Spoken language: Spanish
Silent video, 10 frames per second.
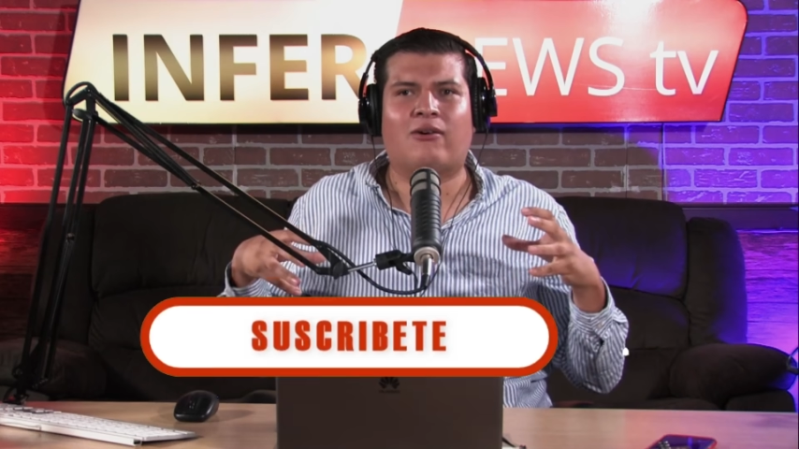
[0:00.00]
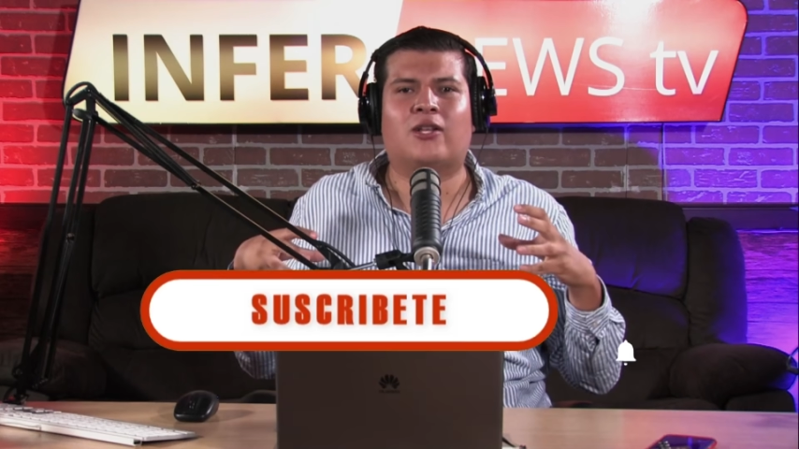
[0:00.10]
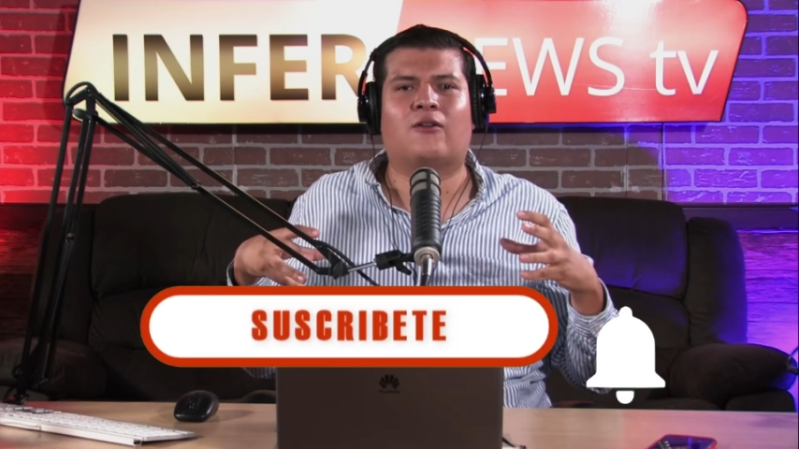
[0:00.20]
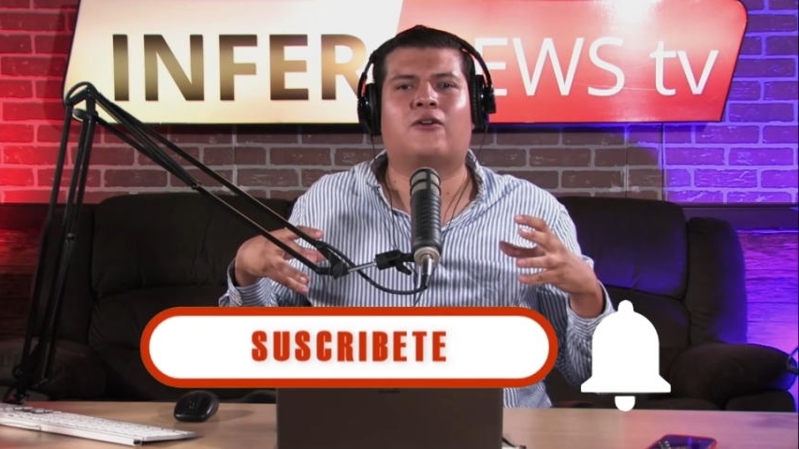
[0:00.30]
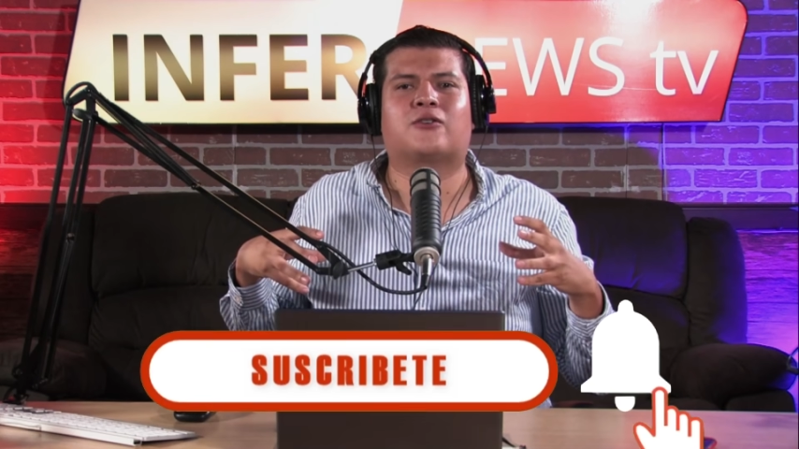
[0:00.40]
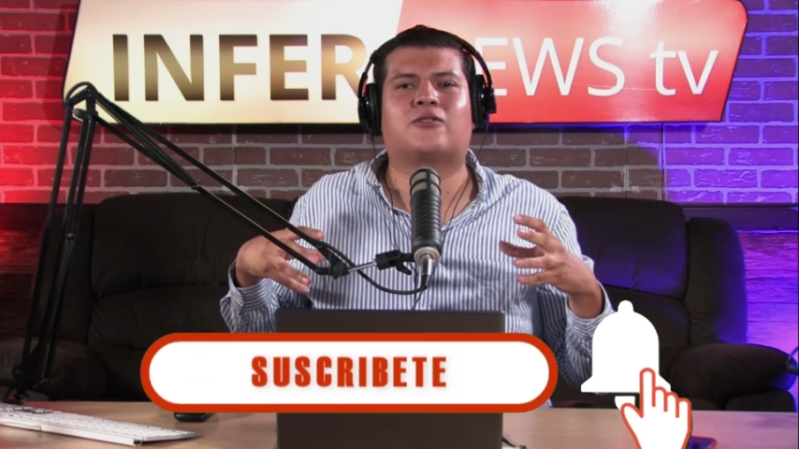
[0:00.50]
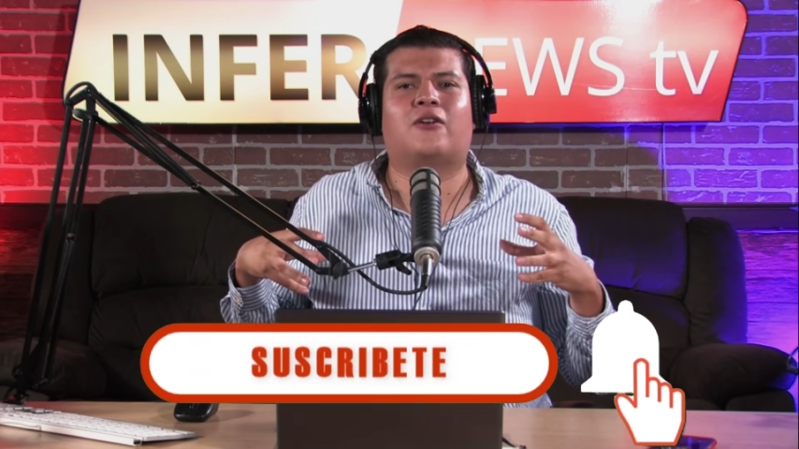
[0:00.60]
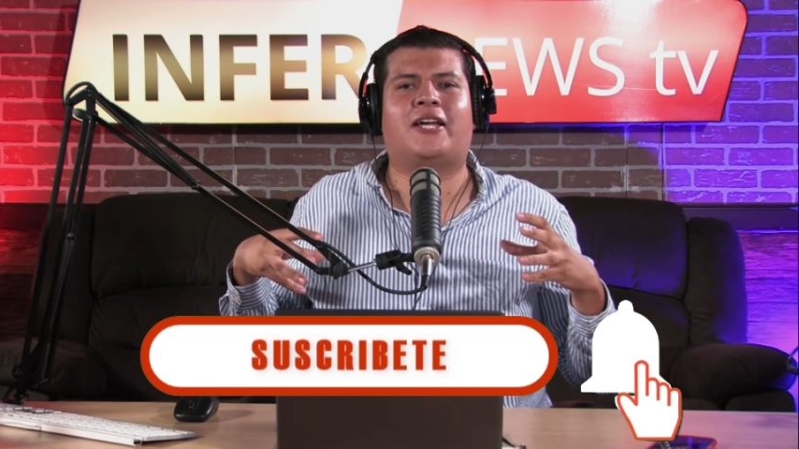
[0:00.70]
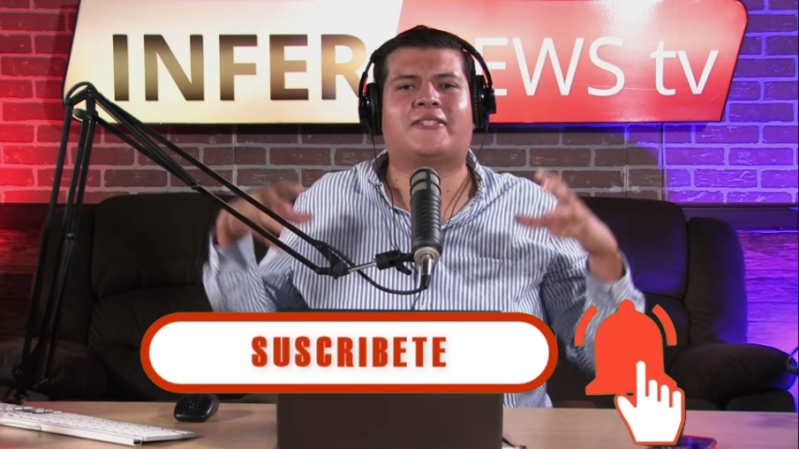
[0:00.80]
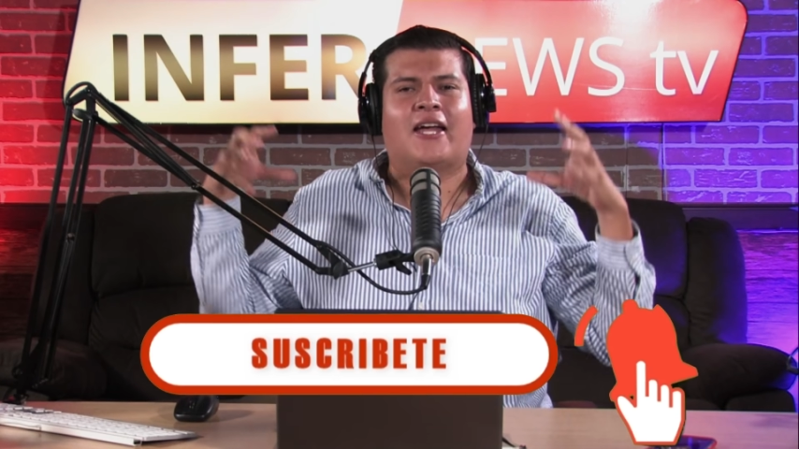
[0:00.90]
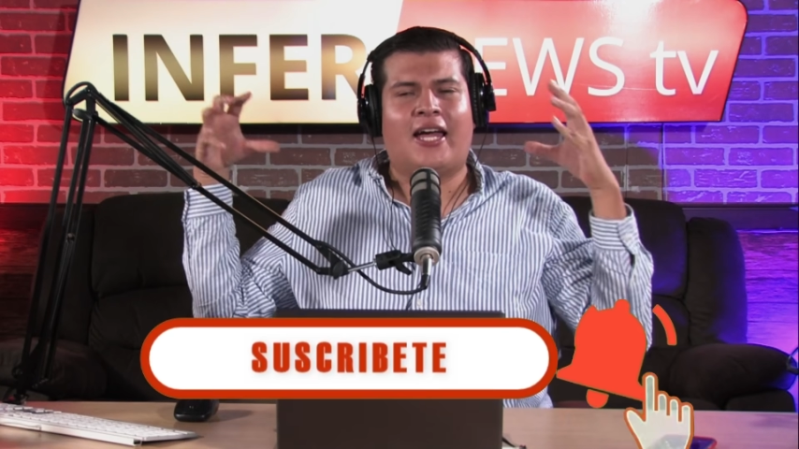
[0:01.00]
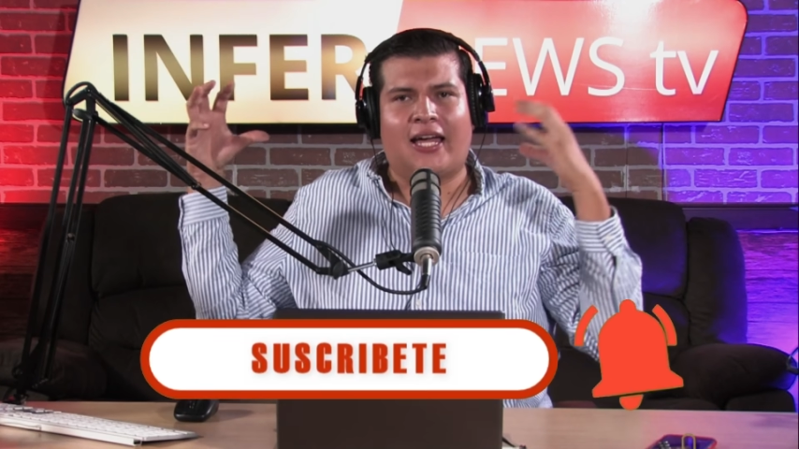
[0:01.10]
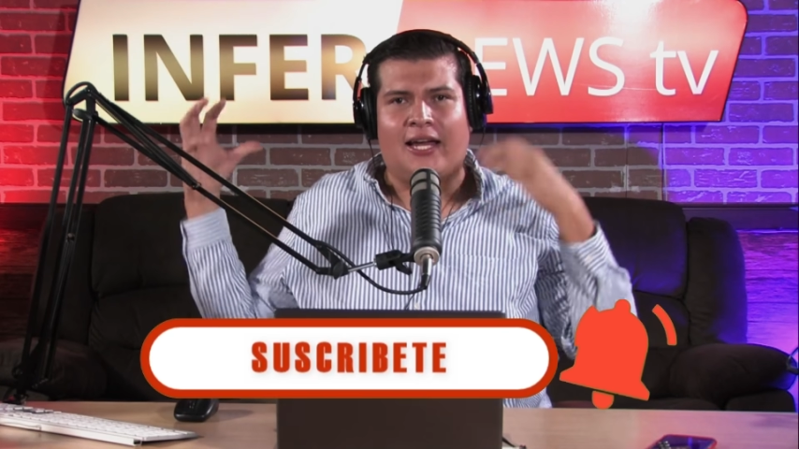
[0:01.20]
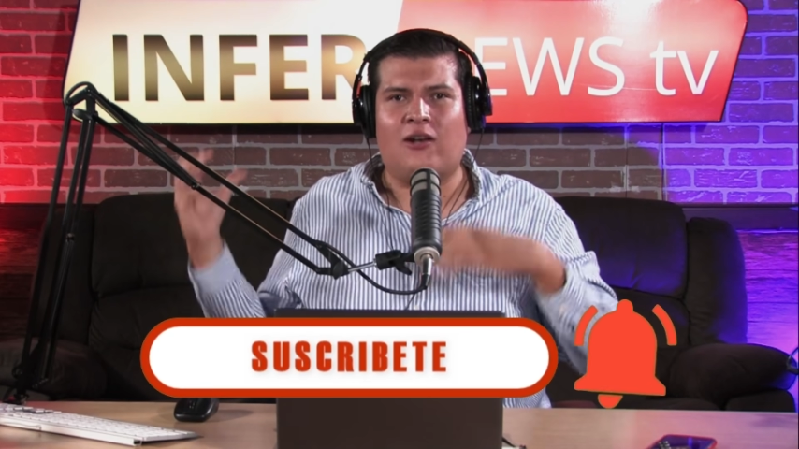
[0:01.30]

Antonio Solís y